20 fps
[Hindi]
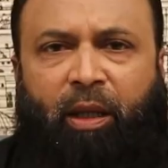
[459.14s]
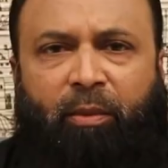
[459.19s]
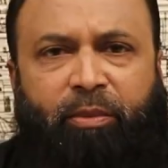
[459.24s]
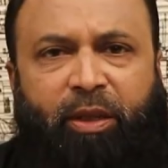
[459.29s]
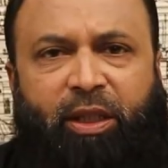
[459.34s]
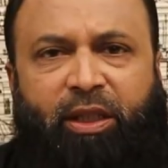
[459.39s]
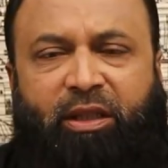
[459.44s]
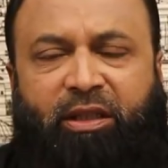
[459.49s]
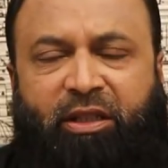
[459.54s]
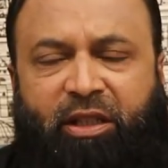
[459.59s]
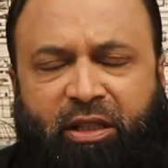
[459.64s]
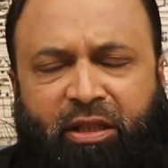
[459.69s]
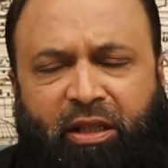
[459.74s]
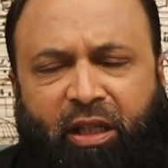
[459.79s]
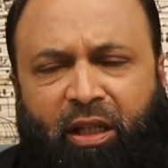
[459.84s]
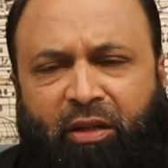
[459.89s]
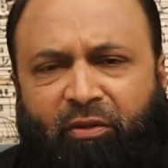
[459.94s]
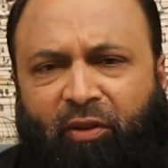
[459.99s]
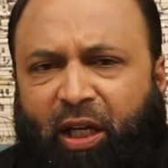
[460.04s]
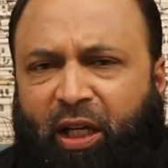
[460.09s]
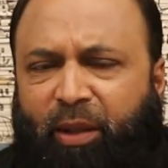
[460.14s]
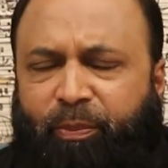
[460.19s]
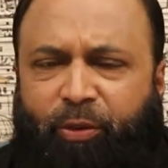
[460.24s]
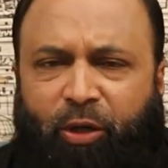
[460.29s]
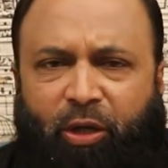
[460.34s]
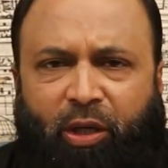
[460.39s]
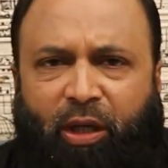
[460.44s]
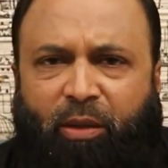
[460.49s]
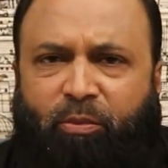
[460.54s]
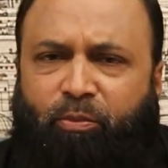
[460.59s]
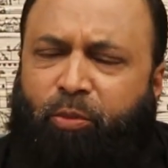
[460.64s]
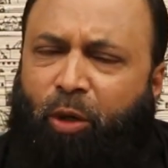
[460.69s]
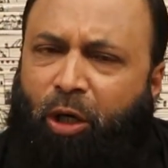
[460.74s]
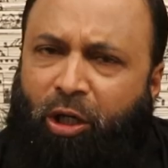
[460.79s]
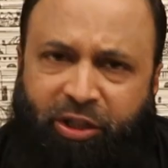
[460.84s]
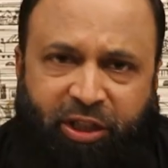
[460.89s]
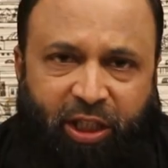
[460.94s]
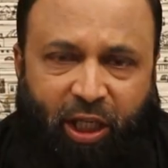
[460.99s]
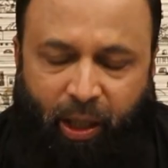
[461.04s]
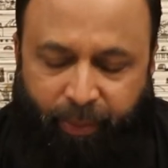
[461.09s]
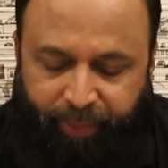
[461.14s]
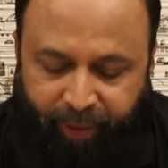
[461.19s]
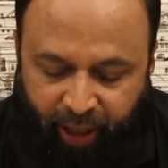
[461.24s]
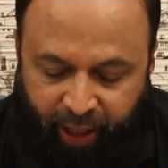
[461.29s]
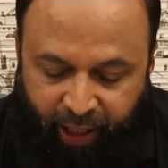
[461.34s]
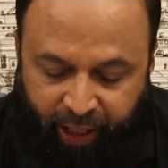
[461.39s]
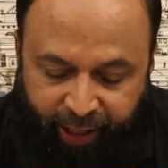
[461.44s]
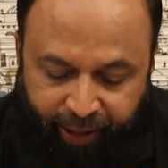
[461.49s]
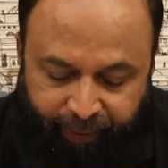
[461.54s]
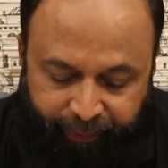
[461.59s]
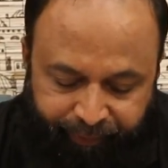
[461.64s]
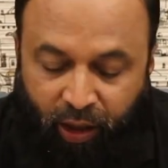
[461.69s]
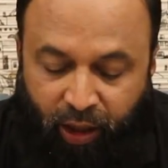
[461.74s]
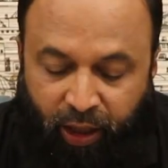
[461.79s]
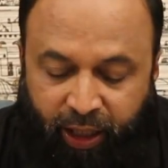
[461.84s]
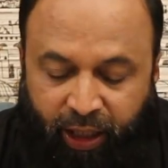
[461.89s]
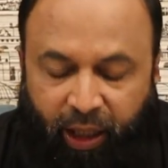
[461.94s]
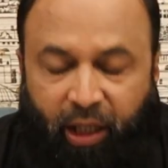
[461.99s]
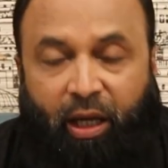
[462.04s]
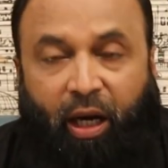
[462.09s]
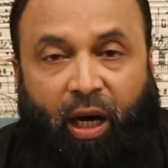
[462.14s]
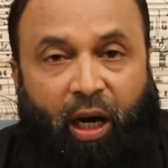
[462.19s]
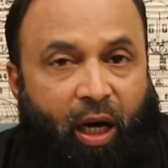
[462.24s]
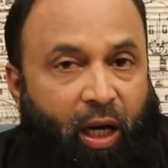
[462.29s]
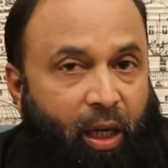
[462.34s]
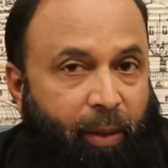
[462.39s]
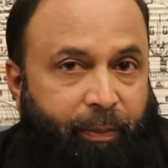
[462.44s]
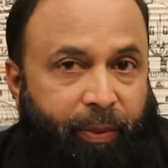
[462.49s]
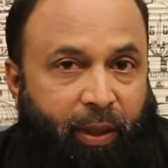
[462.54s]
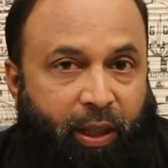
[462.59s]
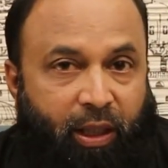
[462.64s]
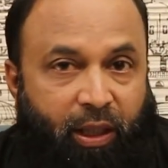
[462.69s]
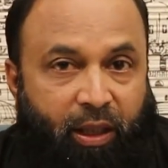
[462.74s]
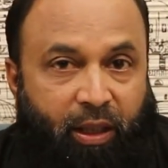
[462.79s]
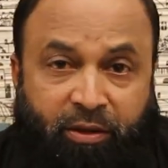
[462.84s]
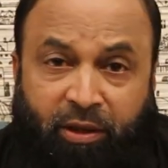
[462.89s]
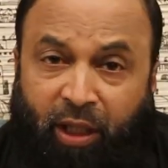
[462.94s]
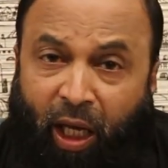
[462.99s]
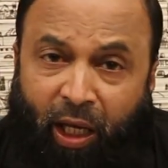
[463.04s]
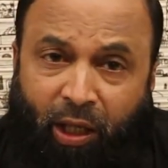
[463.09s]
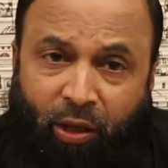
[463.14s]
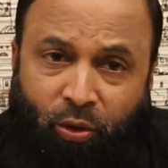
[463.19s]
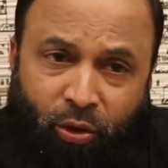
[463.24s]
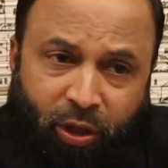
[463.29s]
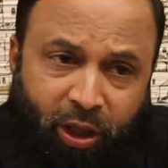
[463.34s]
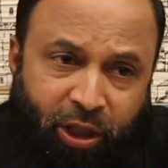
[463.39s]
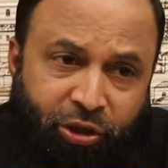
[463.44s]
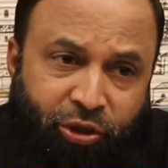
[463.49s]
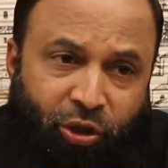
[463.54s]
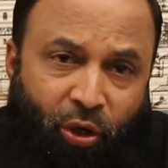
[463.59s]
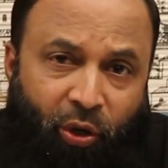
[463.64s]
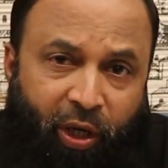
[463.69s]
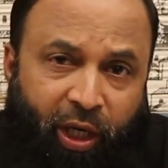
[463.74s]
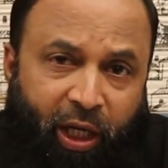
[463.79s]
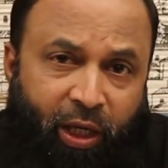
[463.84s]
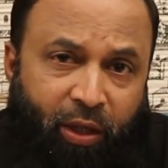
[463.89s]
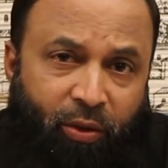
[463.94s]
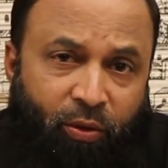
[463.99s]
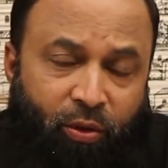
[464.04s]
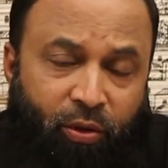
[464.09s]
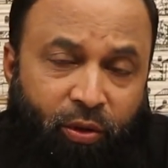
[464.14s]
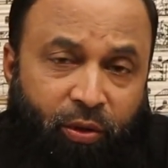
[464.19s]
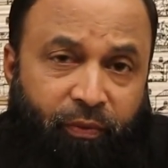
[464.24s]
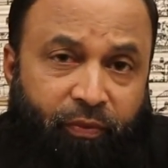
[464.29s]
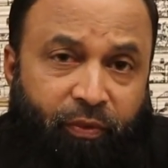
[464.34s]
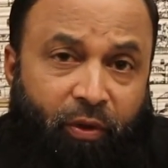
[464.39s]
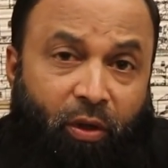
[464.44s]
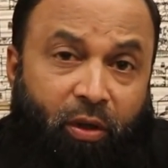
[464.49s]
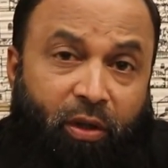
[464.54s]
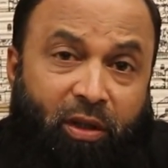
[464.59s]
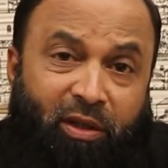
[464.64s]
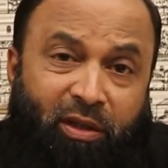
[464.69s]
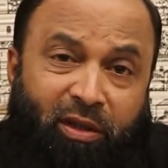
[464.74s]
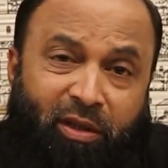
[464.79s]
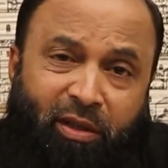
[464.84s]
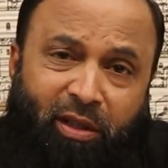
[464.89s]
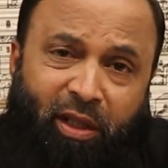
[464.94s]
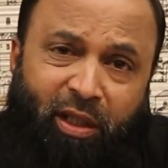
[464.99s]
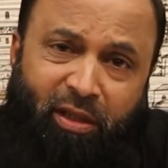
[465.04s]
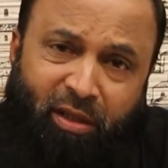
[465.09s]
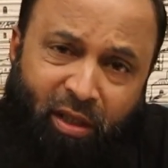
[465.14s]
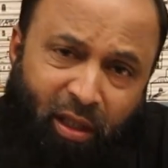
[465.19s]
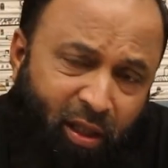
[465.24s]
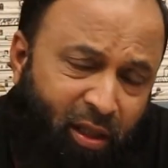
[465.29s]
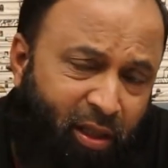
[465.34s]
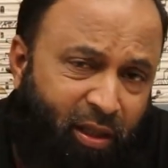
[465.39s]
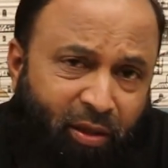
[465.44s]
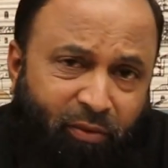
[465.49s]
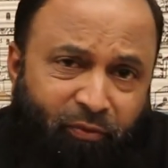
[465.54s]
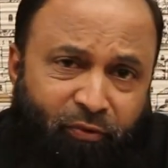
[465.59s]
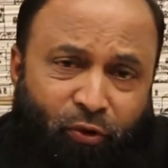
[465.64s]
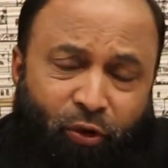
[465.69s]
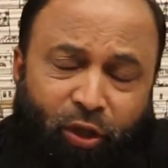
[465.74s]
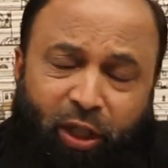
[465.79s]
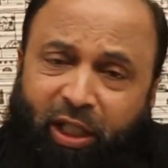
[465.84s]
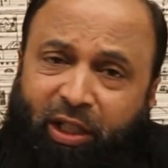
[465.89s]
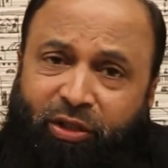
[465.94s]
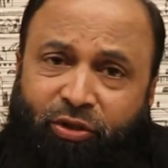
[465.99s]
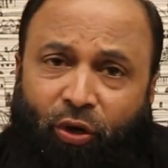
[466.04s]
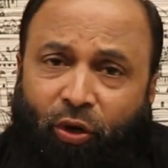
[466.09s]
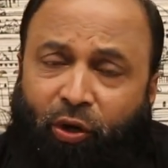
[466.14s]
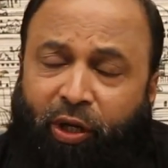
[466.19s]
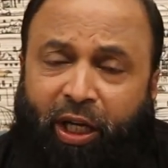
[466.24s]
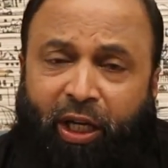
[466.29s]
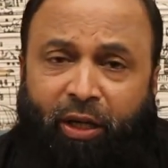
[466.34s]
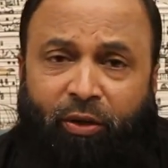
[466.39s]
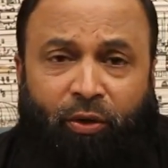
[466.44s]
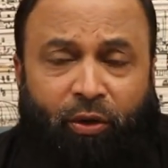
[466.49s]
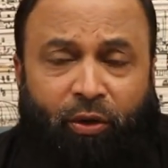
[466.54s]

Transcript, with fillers: हमने सीजलर वाले प्रोडक्ट बहुत जगह पे खाए हैं लेकिन आप अगर जायकों के शौकीन हो और सीजलर फूड के शौकीन